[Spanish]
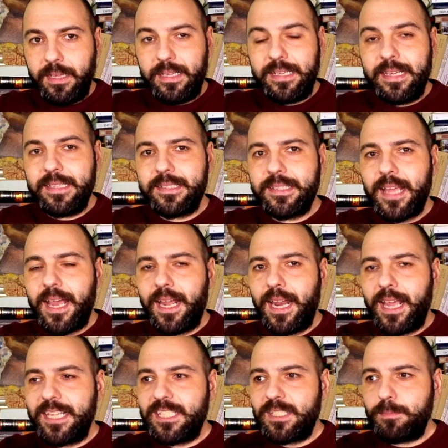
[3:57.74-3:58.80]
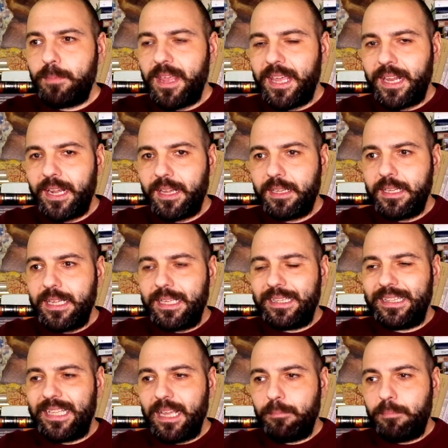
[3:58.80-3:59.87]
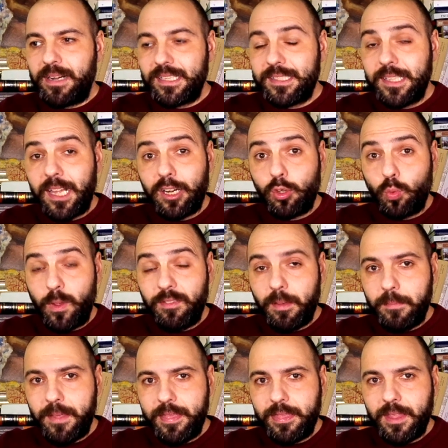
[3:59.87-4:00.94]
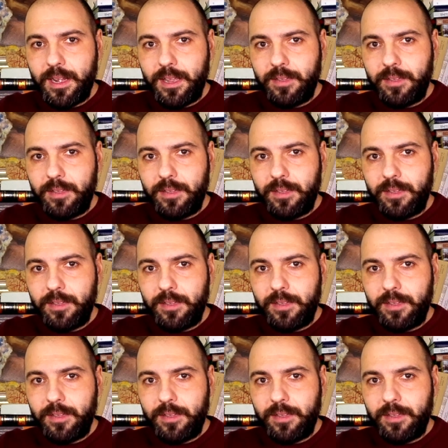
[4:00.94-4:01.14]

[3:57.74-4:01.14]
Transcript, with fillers: y está a la espera de abrazar nuevamente la